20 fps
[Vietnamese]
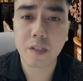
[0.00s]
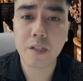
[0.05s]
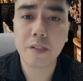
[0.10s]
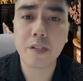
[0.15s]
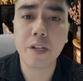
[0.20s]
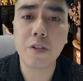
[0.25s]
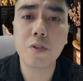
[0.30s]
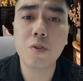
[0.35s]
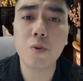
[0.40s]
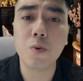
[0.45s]

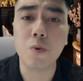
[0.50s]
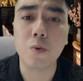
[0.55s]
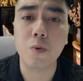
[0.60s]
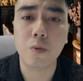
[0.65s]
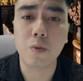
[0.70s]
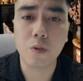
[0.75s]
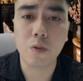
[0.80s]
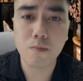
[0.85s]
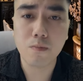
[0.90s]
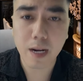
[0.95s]
chính chủ
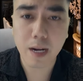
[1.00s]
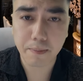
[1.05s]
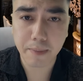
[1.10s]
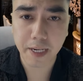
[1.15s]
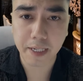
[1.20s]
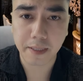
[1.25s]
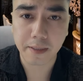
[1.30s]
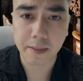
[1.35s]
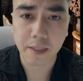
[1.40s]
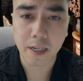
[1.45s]
đúng mặt
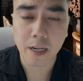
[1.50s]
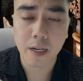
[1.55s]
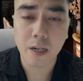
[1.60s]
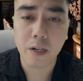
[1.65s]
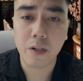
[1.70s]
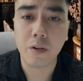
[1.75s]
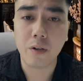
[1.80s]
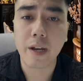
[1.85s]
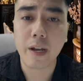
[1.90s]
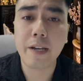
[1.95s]
mình
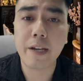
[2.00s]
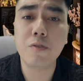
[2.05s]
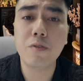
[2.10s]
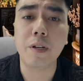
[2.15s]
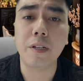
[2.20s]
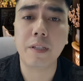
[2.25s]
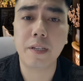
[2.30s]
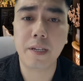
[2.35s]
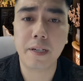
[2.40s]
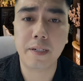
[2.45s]
rồi hãy
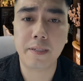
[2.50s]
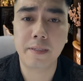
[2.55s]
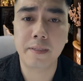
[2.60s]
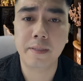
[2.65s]
chuyển tiền